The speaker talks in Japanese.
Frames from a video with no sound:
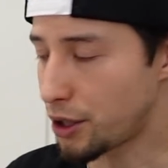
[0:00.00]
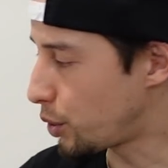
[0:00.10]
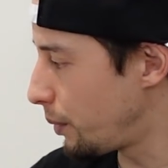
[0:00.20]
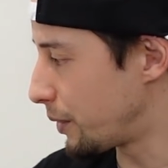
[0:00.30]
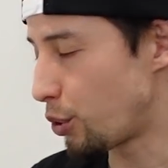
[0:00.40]

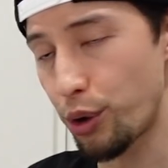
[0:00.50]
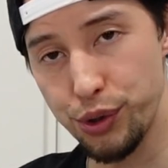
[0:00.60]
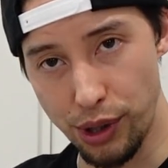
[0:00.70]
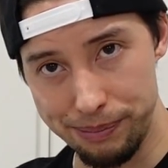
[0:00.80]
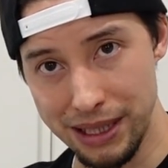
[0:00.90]
例えば
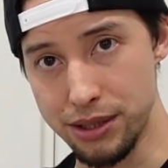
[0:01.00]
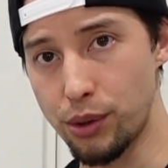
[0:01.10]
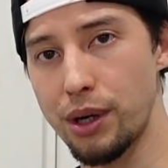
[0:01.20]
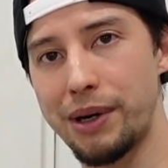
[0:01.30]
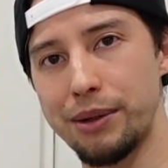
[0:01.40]
トロント・ラプターズ
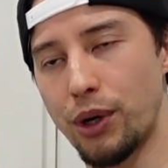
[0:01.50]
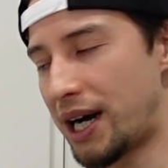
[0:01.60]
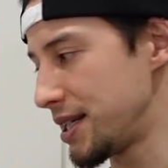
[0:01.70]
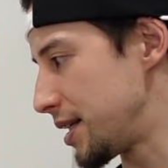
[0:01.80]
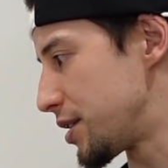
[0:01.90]
これまでも
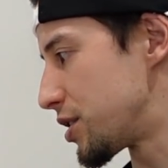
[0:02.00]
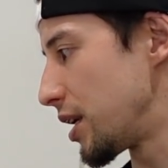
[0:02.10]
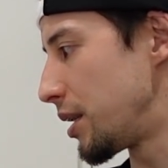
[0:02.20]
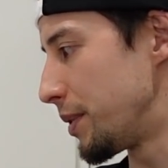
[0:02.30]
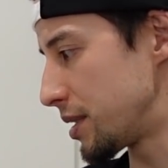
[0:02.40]
解説して
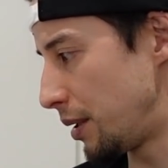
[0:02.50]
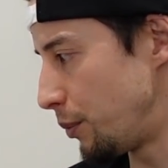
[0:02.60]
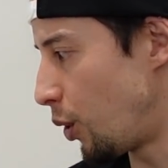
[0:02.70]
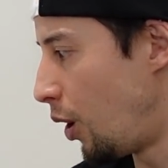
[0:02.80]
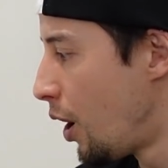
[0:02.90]
きますけど
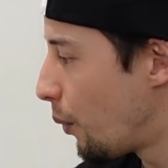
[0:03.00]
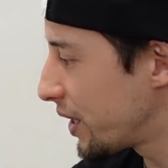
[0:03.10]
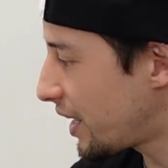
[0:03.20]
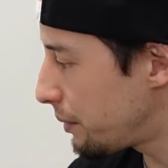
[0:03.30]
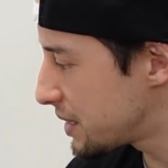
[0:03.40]
も
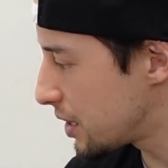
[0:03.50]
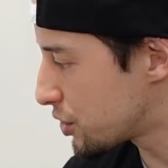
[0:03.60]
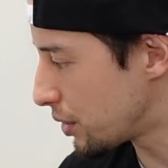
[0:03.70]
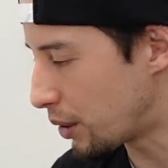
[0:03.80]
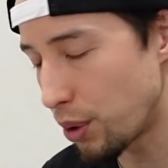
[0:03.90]
渡辺選
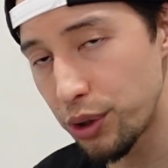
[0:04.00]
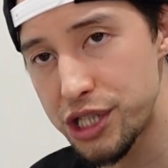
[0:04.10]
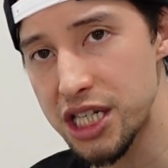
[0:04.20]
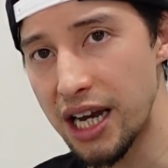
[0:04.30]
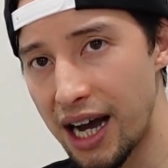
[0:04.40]
手がこの位
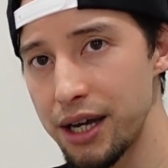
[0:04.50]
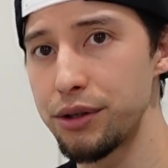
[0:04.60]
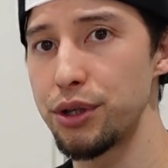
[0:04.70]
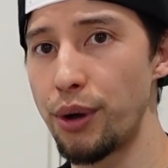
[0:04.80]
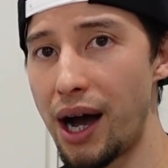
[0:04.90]
置に入
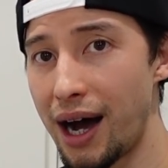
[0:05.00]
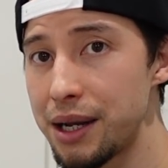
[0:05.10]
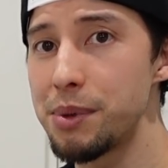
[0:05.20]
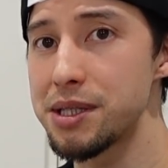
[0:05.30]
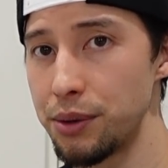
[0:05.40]
るっていうのはあ
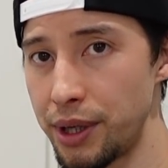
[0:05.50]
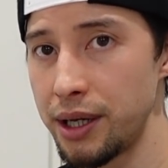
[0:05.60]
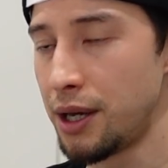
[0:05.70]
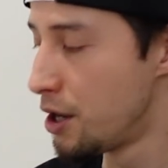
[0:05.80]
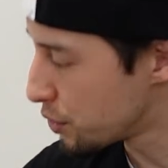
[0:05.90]
りますよ
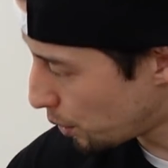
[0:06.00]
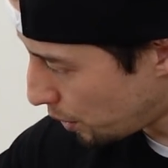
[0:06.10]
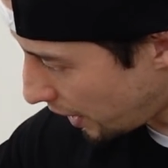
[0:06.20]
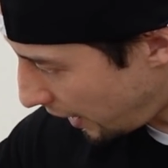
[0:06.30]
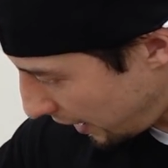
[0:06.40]
ねそこ
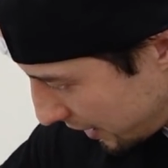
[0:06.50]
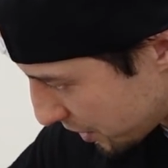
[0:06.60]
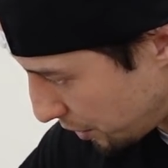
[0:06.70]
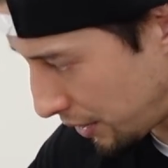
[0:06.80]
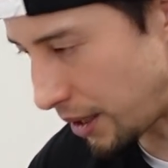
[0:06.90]
から激
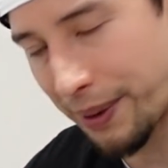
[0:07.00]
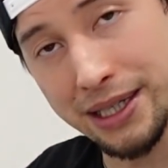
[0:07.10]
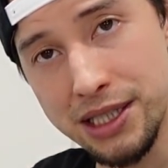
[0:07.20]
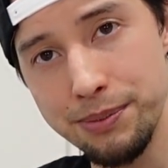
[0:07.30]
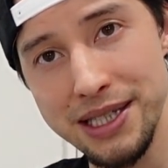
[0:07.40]
しく
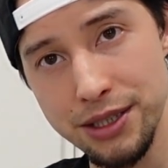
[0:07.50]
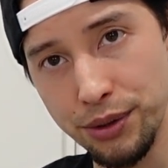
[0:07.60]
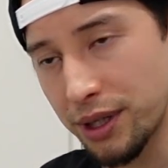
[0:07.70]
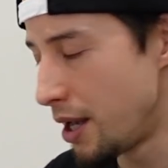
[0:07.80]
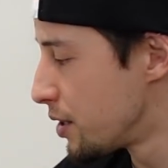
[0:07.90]
リカバリーしますよ